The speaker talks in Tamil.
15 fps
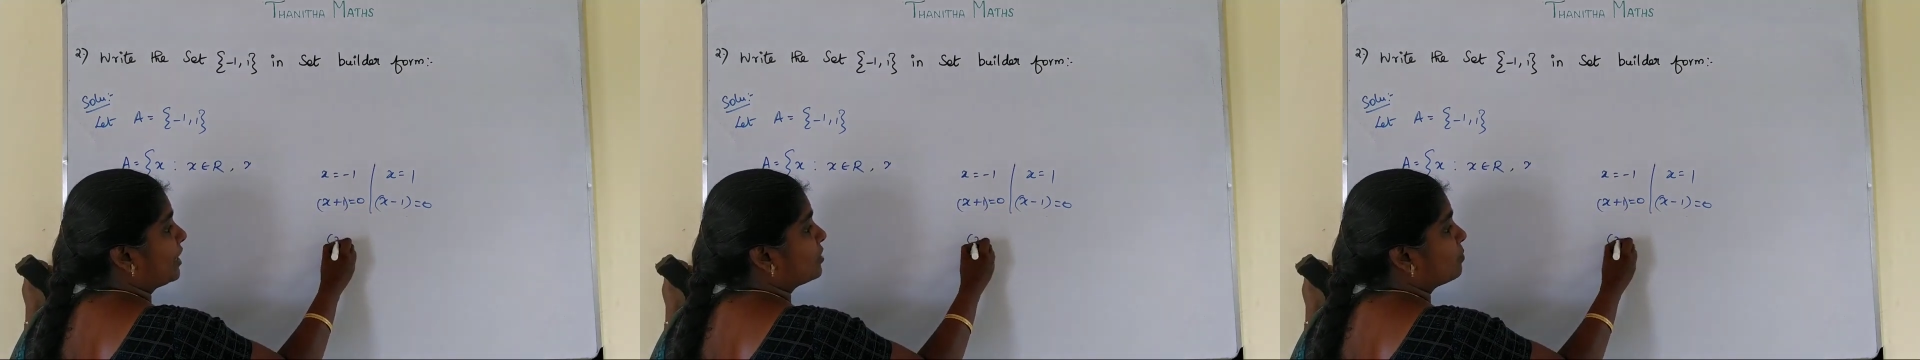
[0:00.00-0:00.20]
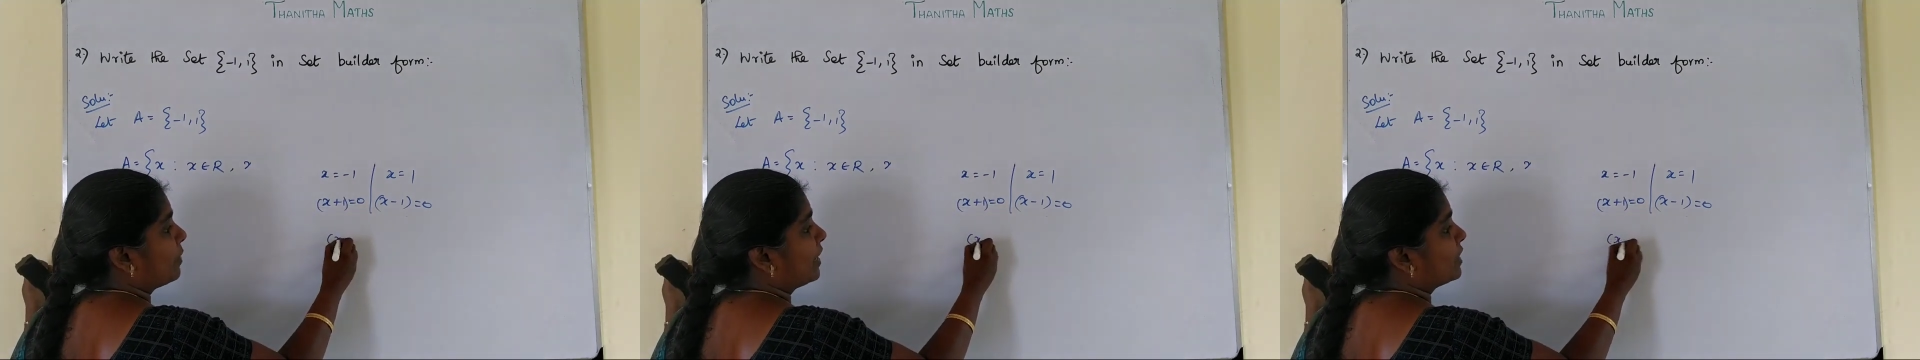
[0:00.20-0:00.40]

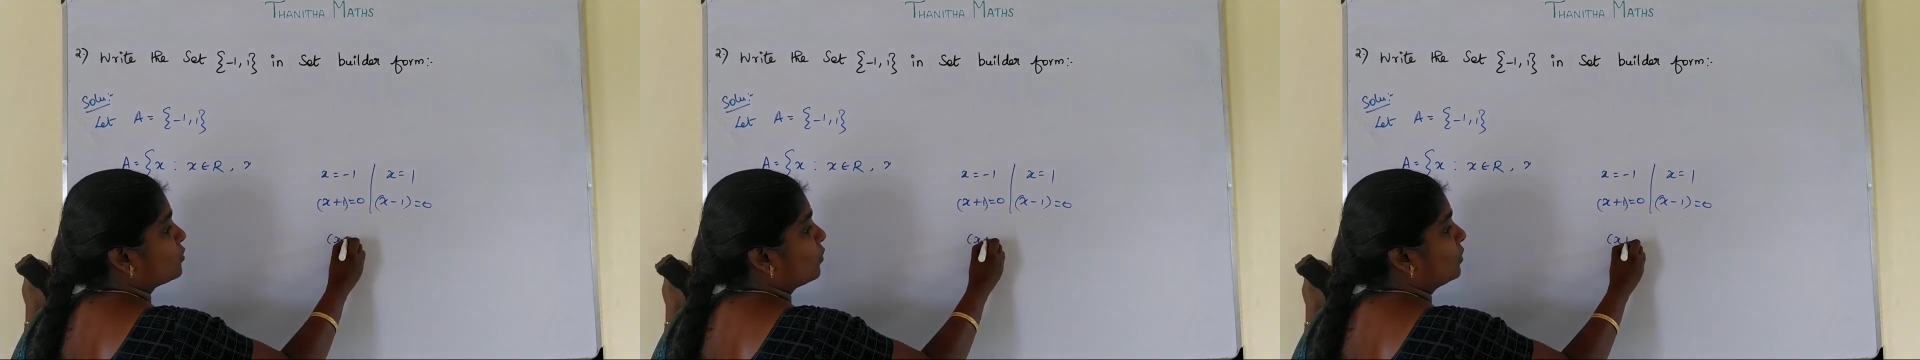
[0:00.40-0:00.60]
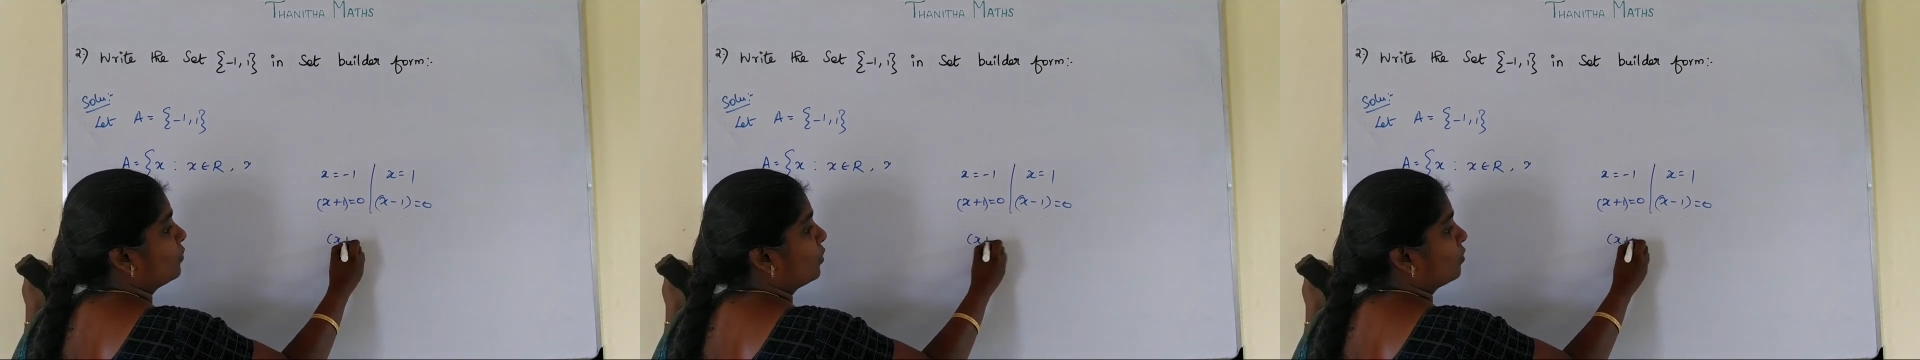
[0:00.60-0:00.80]
எக்ஸ்
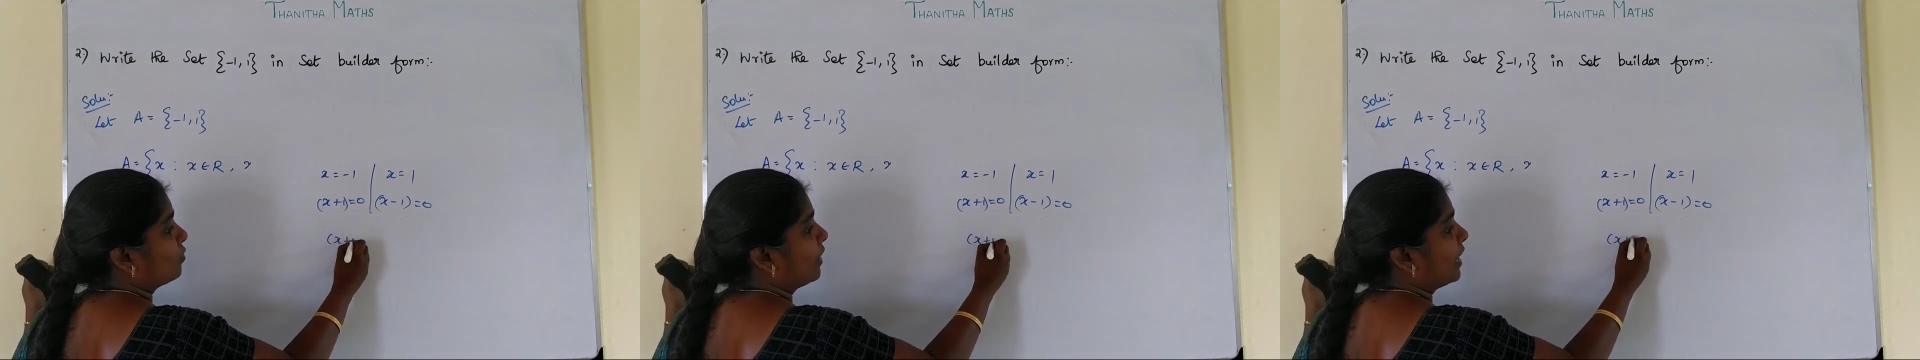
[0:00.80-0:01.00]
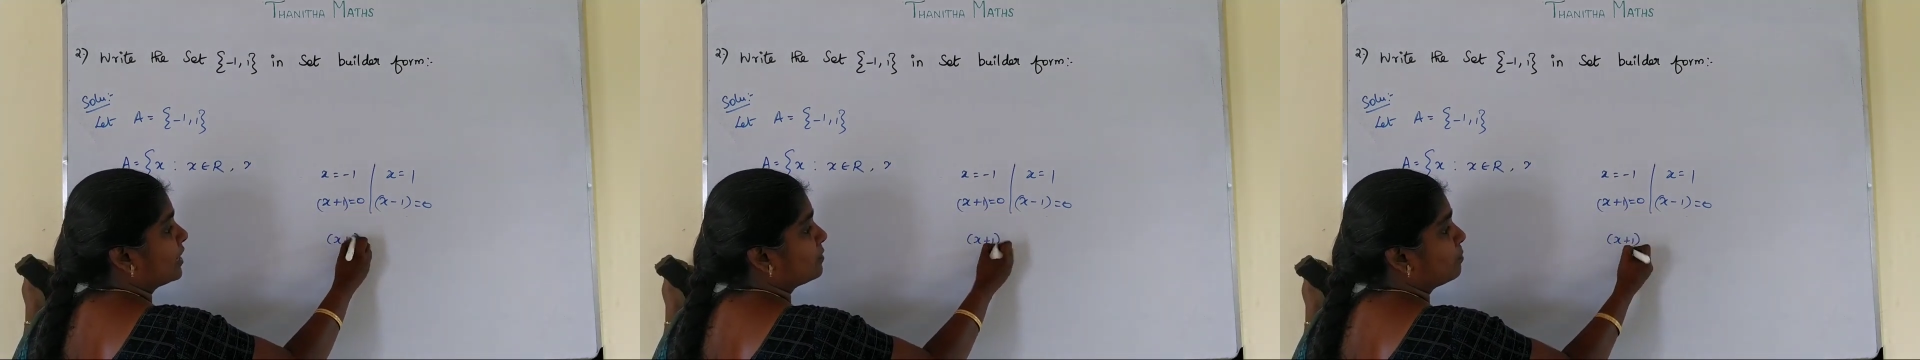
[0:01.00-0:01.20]
மைனஸ் ஒன் வரும்
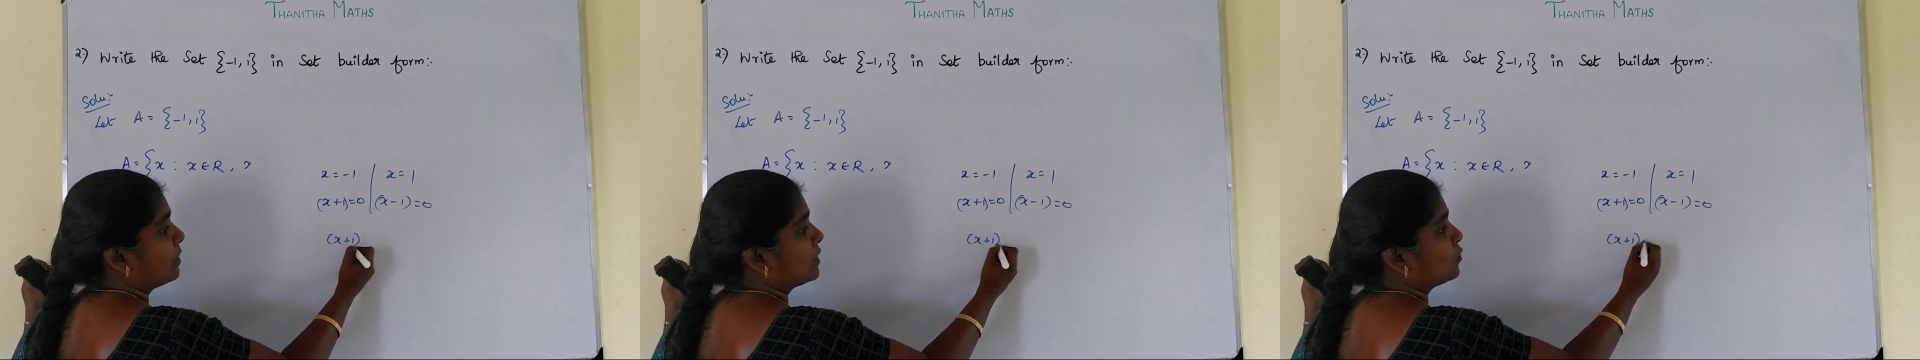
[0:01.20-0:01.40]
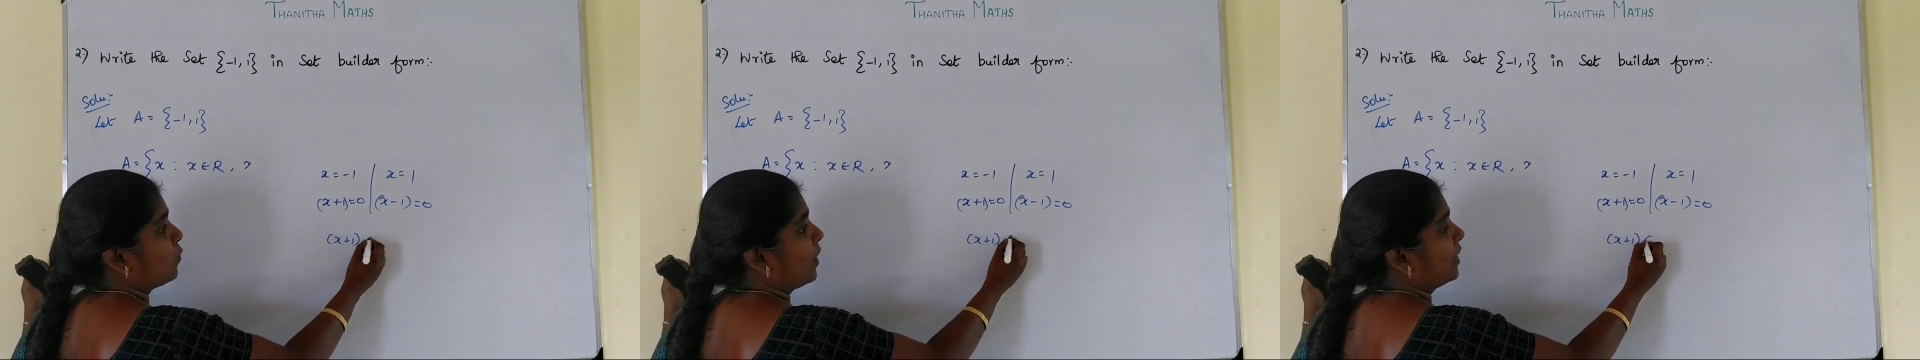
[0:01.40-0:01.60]
எக்ஸ்
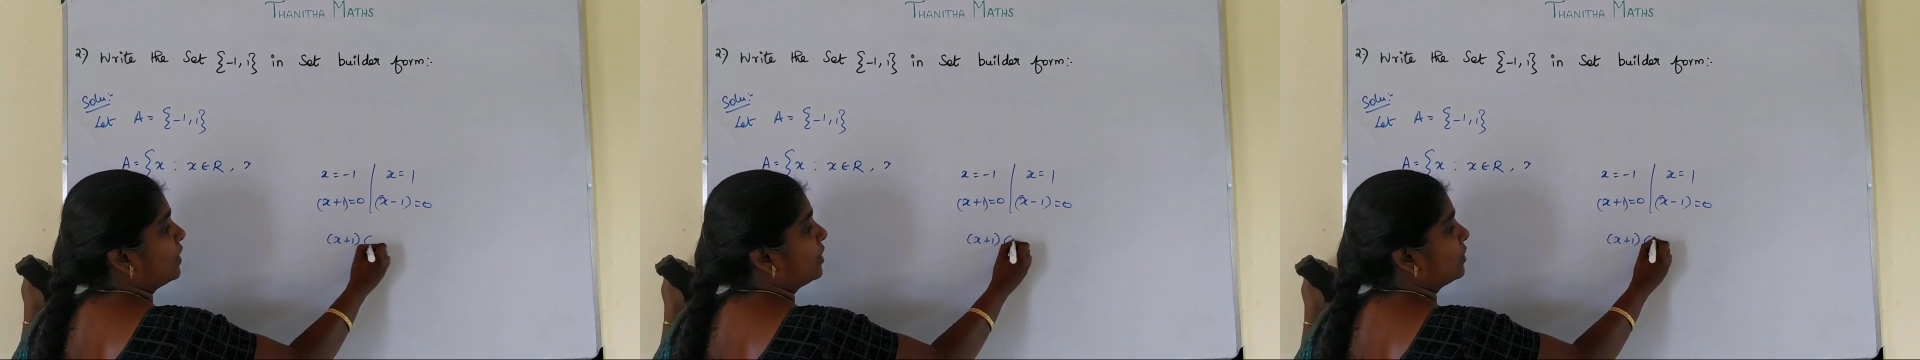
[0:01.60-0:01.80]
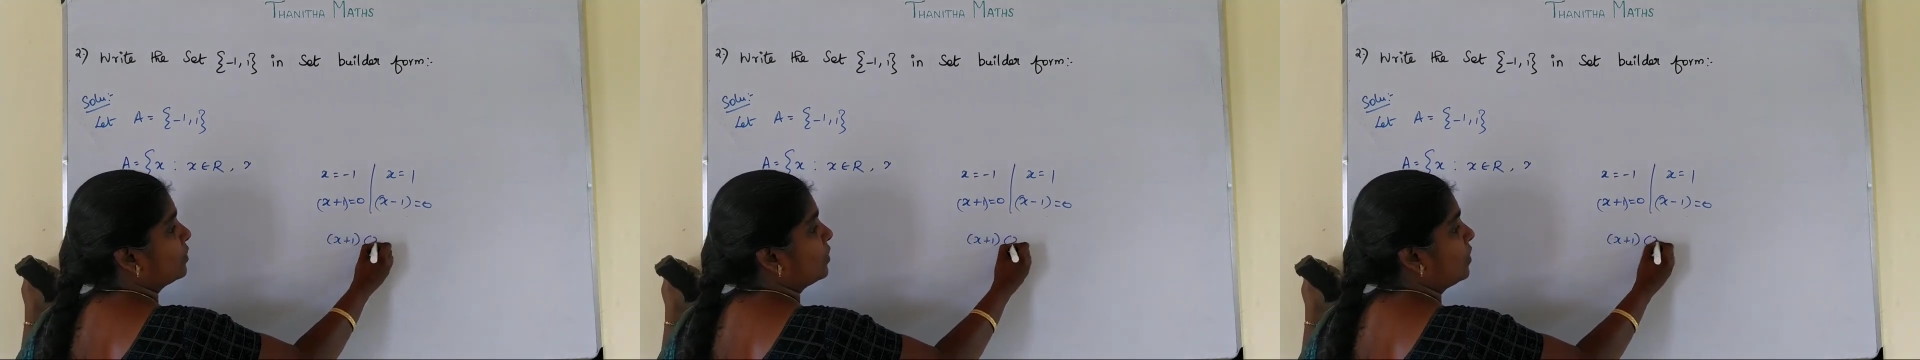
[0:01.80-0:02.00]
ப்ளஸ் ஒன்
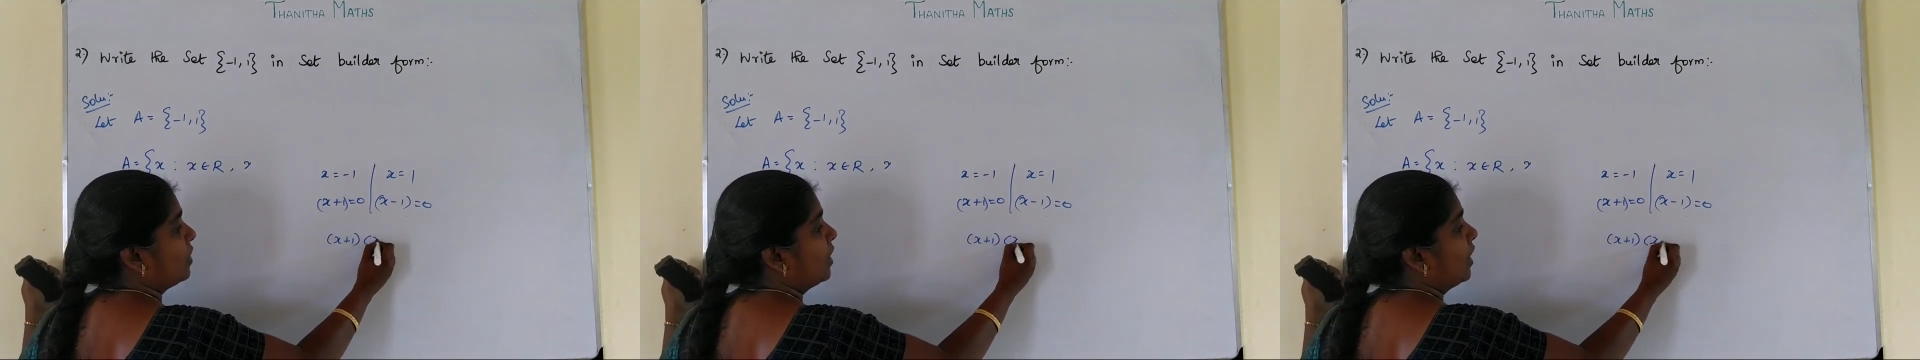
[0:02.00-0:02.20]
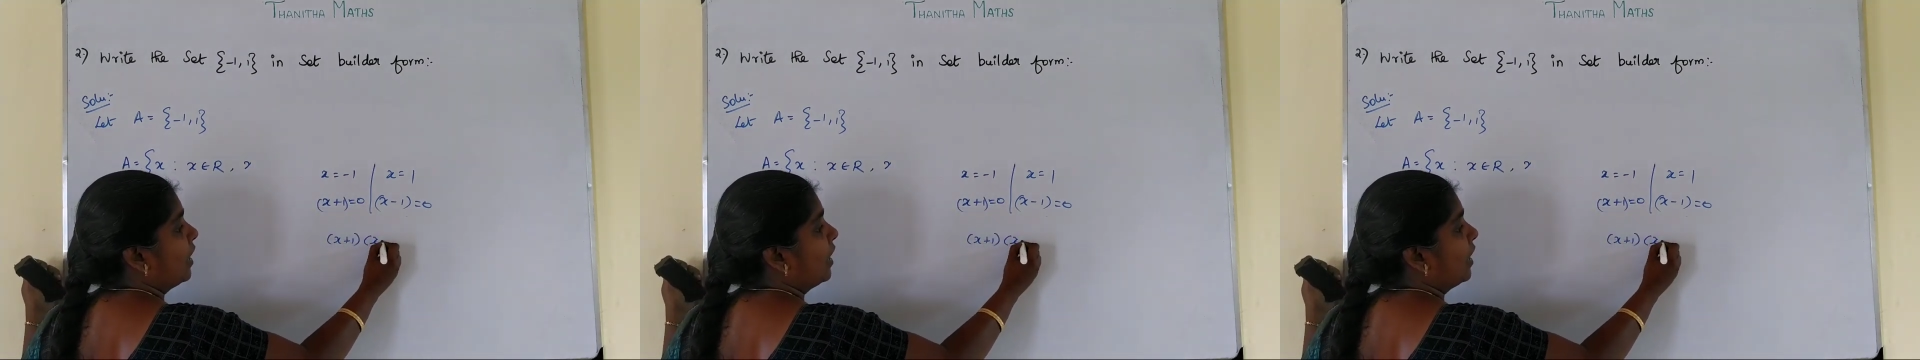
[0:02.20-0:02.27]
இன்ட்டு